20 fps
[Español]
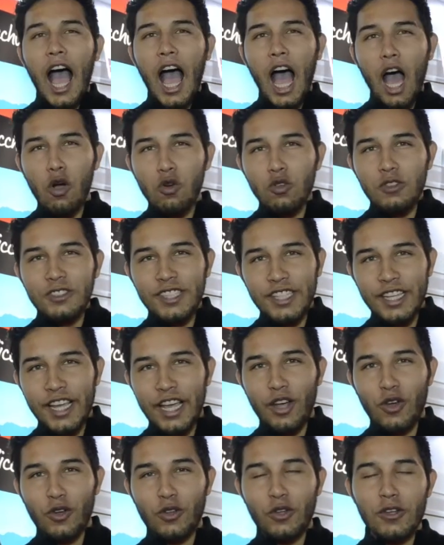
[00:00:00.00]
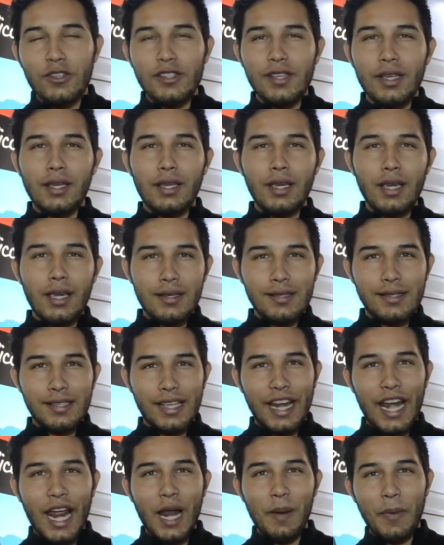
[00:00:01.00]
Aún se desconoce quién
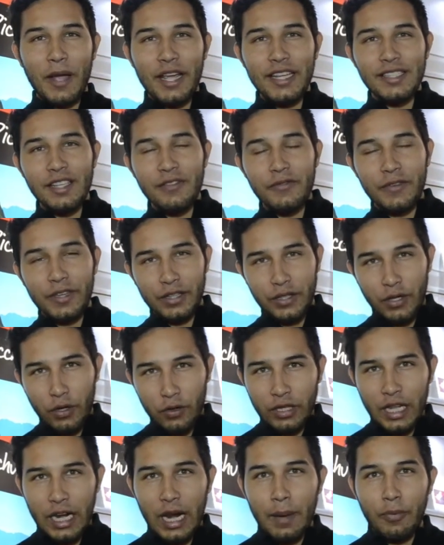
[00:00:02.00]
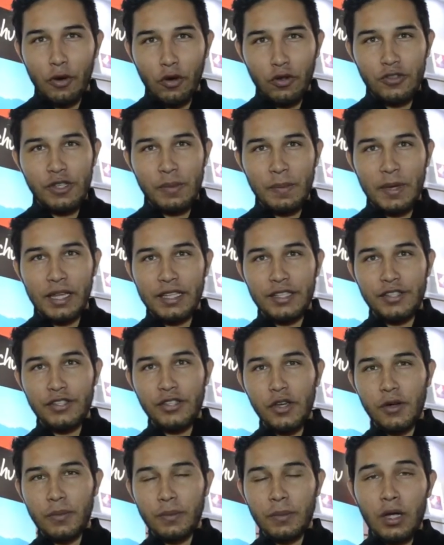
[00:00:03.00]
será el país anfitrión de la próxima
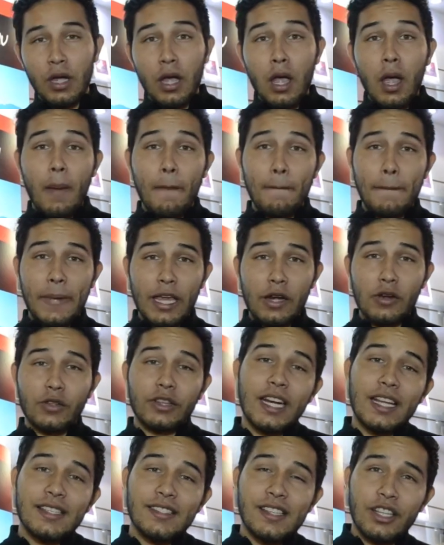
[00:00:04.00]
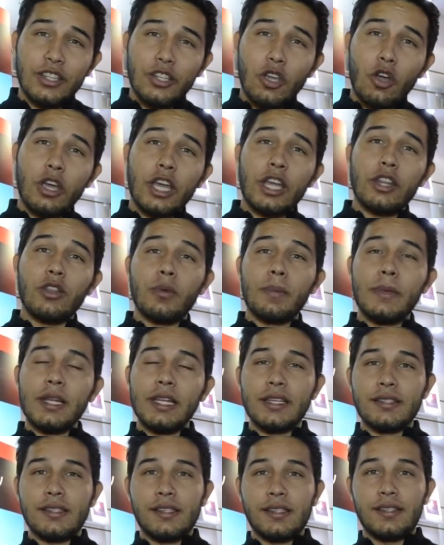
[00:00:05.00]
edición, pero trascendió que
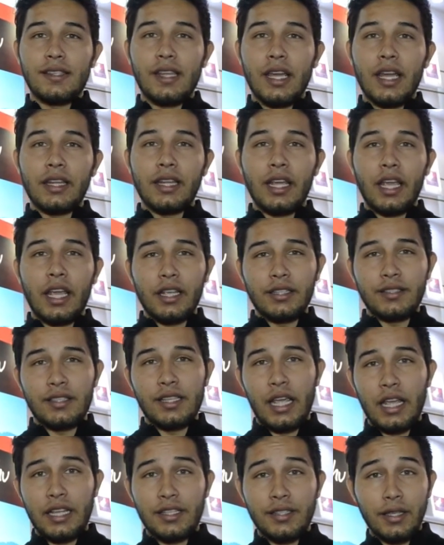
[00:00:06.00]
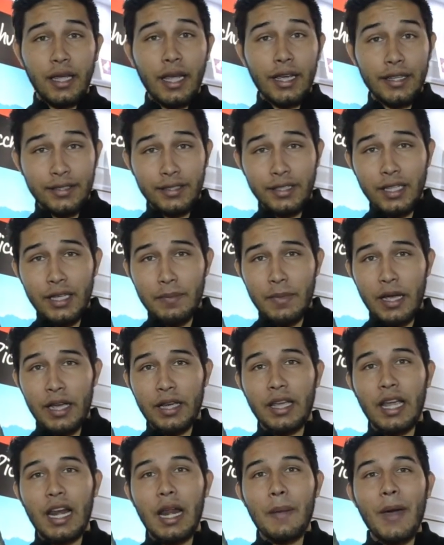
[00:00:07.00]
2017 se
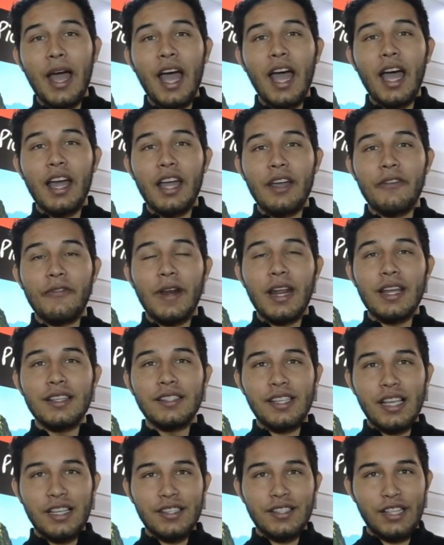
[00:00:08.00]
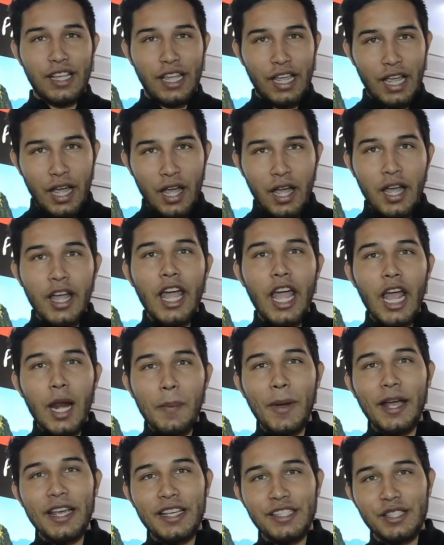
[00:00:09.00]
estima que la Embajada de Francia sea
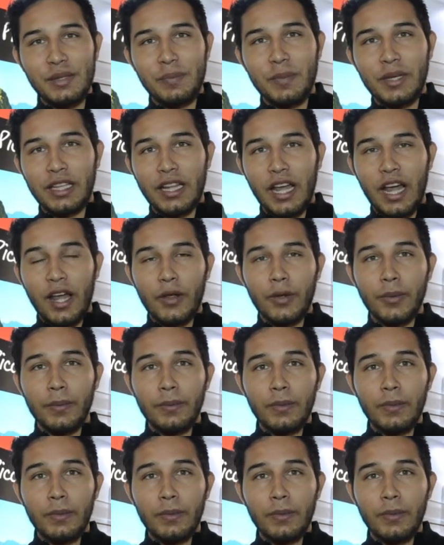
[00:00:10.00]
el país invitado.